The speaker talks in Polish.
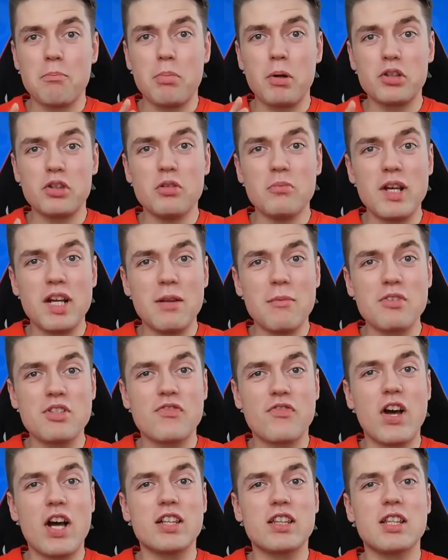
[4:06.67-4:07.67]
Pod numerem
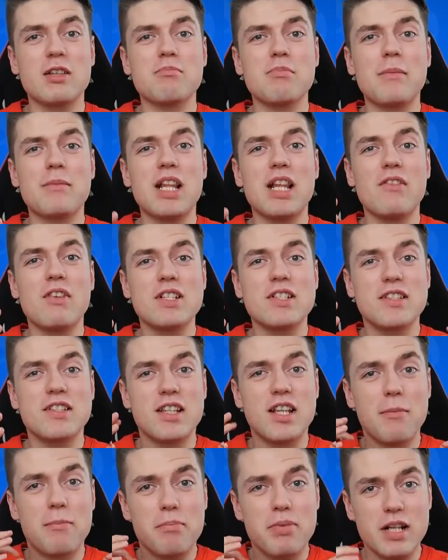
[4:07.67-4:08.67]
czwartym mam dla was
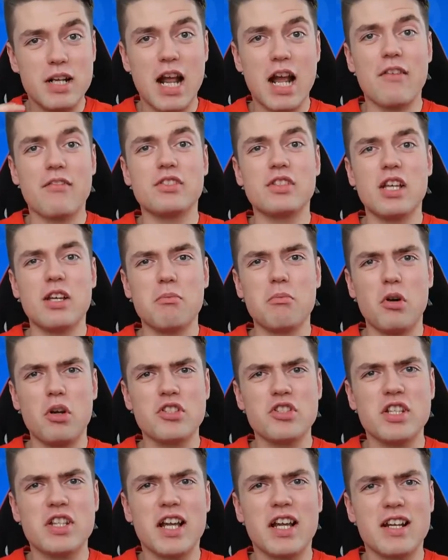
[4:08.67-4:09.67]
naprawdę
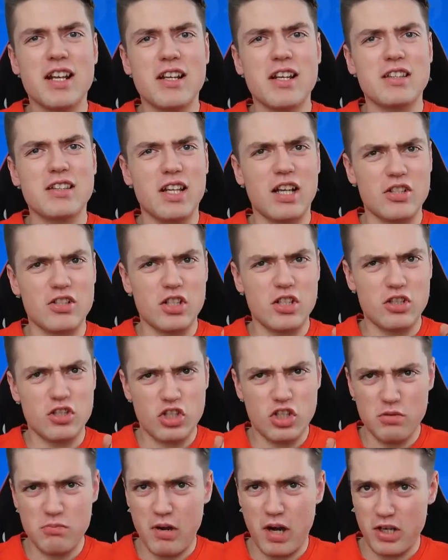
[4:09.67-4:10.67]
mocne nagranie, także
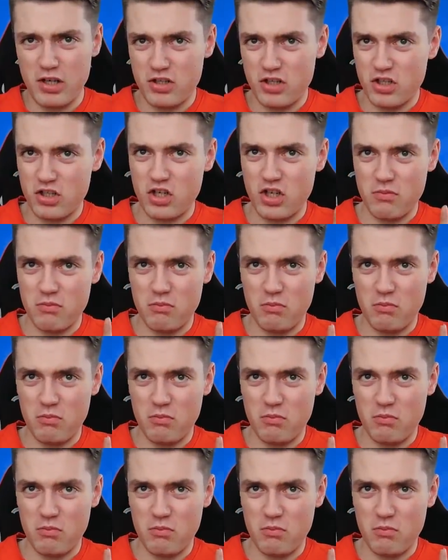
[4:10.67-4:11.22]
trzymajcie się